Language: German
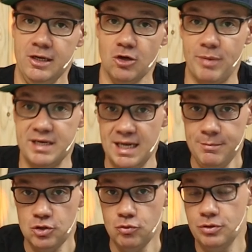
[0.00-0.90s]
Noch bei
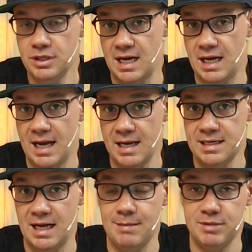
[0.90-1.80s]
dem Schuh, nach
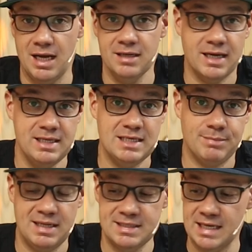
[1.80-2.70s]
eineinhalb Jahren, kann ich es
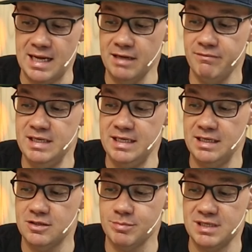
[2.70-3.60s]
aber halt sagen, wie ich
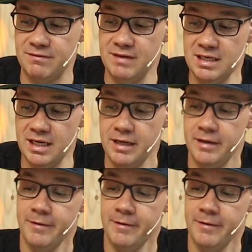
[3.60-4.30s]
ihn so ein bisschen finde.